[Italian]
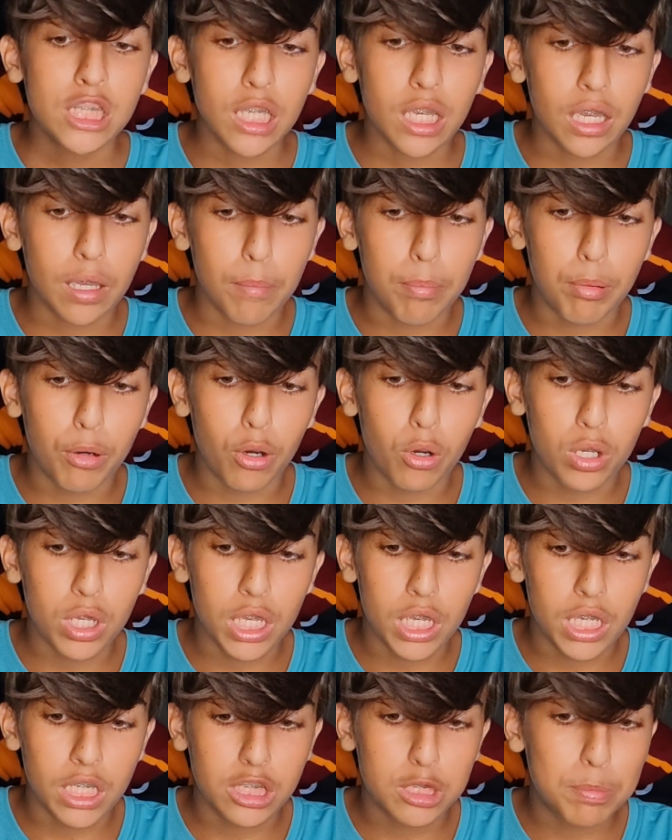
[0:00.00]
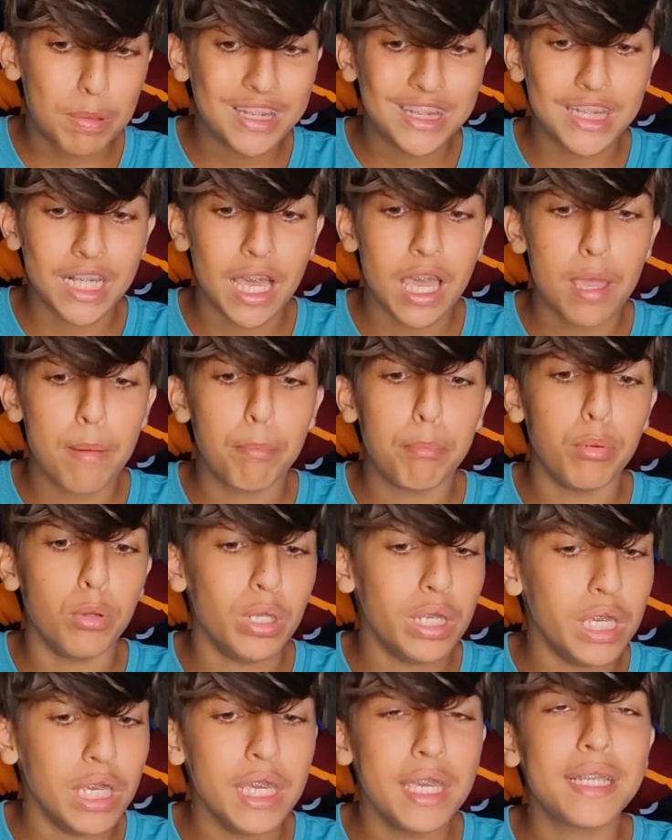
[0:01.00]
E eh, poi Spezia
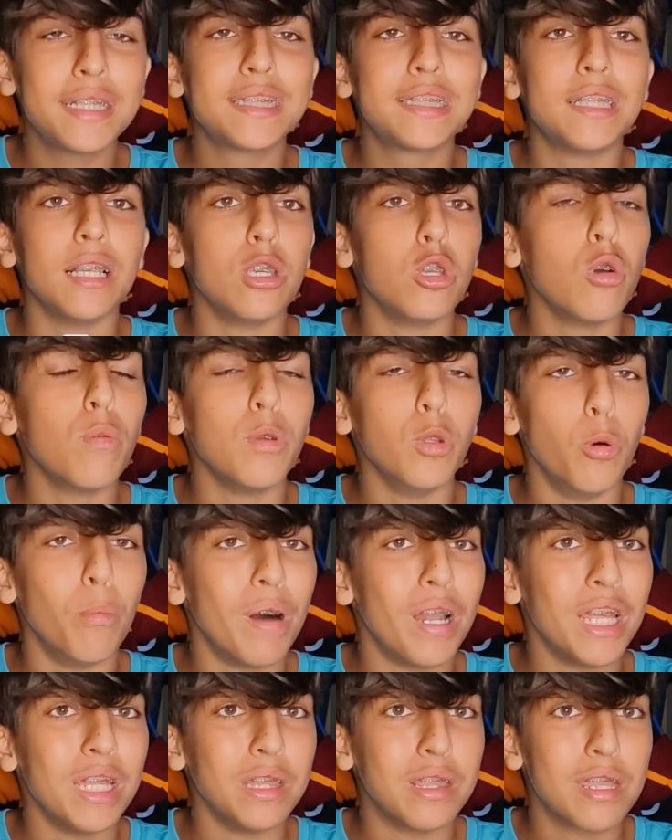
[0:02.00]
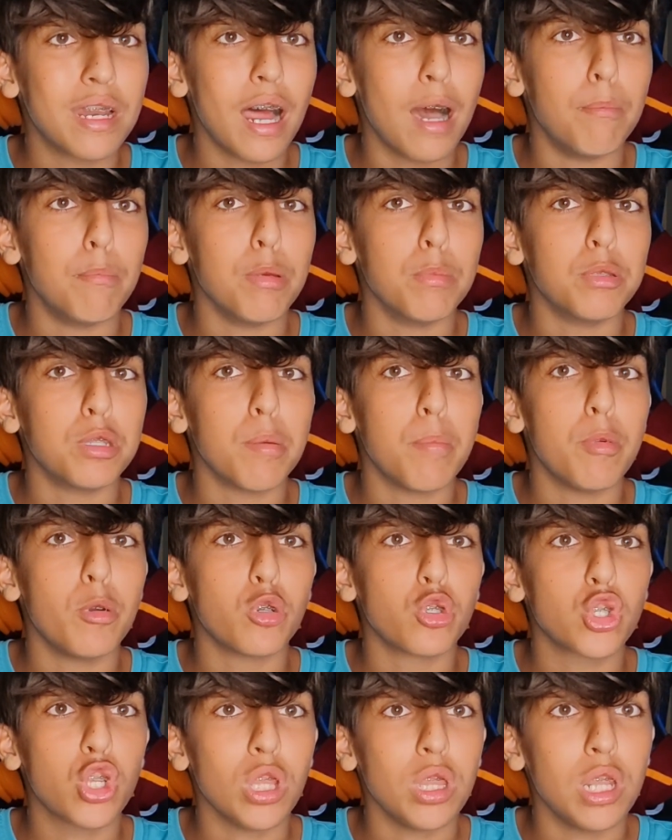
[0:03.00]
Empoli X, io vedo male entrambi,
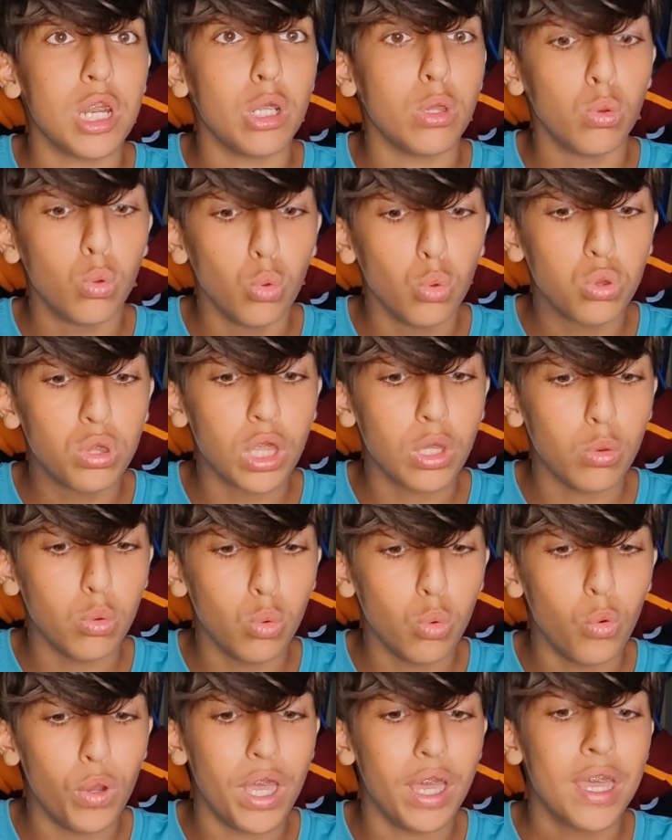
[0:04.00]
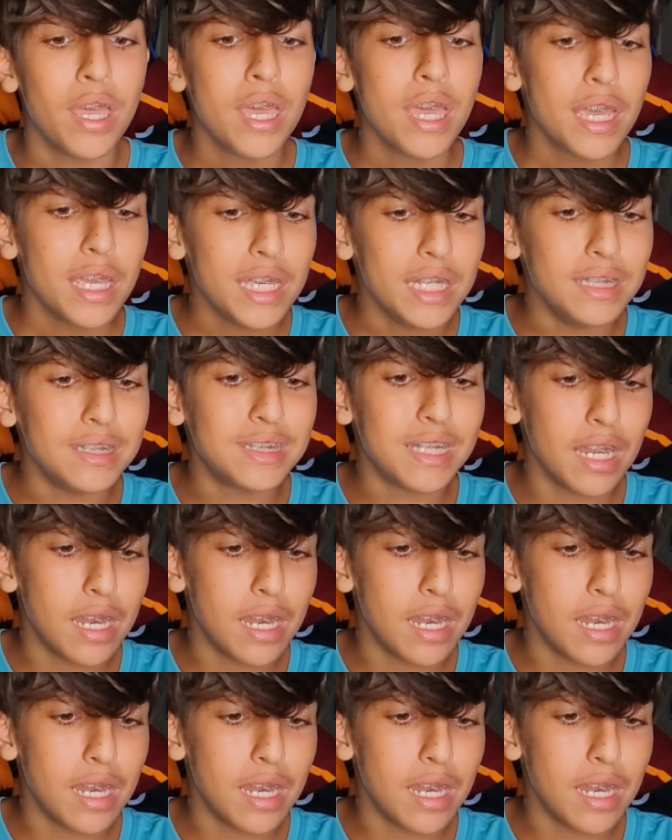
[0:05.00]
potrebbero scendere tutte e due in